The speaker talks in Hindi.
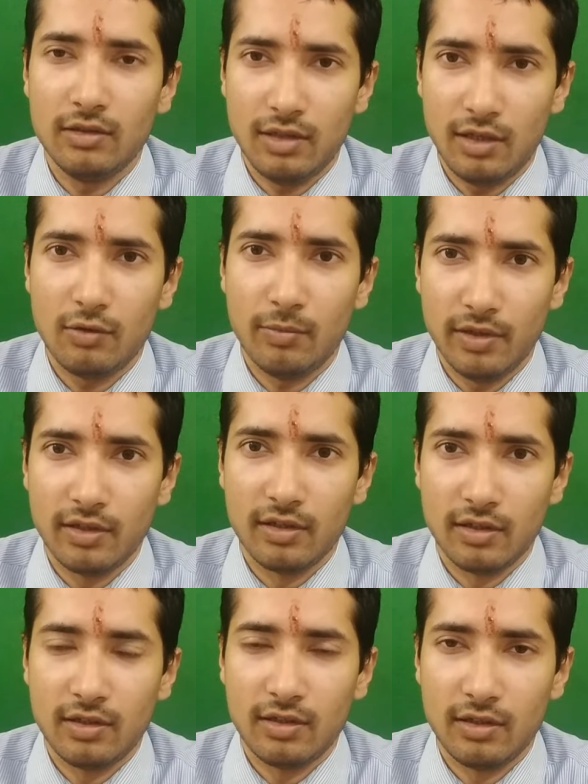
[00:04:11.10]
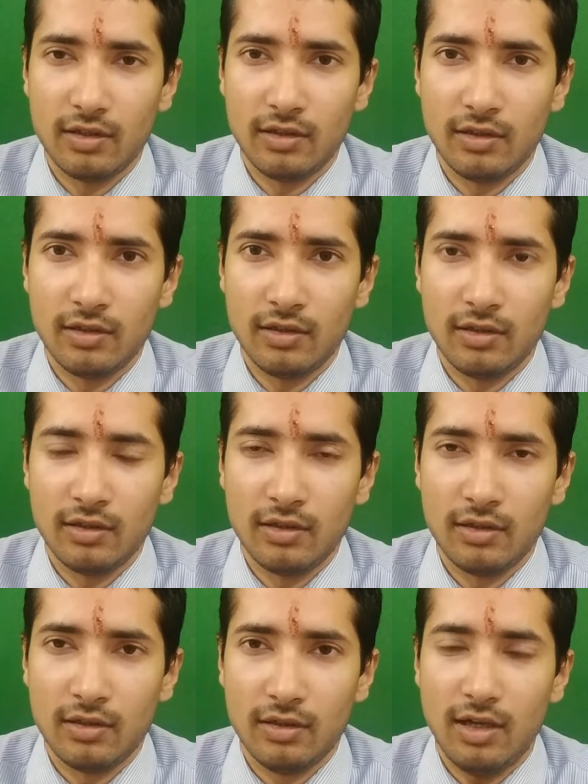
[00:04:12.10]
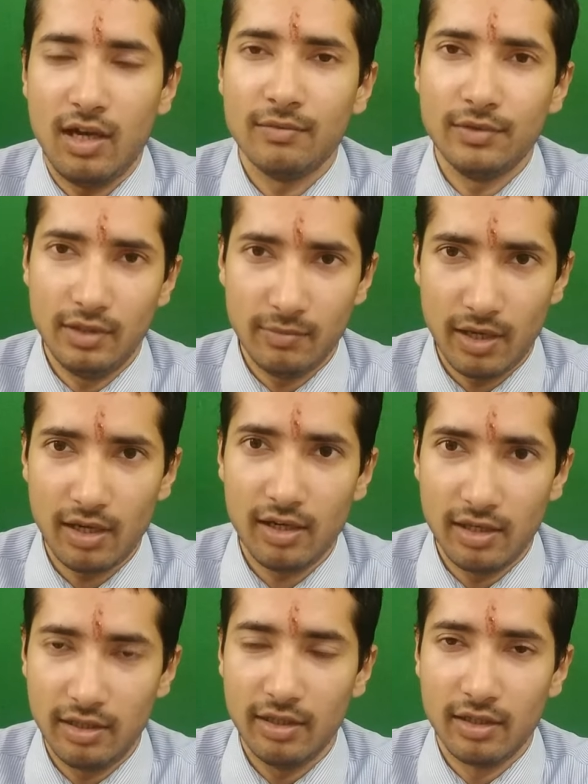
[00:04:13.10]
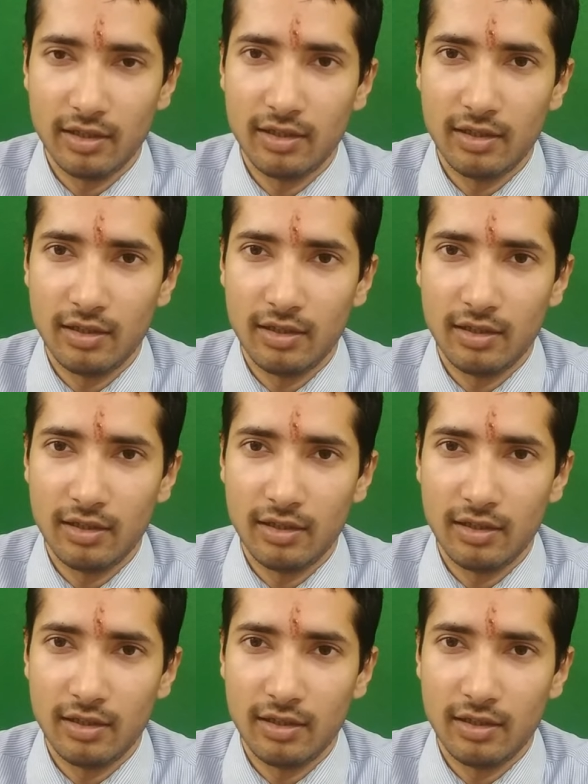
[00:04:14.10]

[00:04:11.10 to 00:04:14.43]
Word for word: हज़ार रुपये काम चाहिए बारह घंटे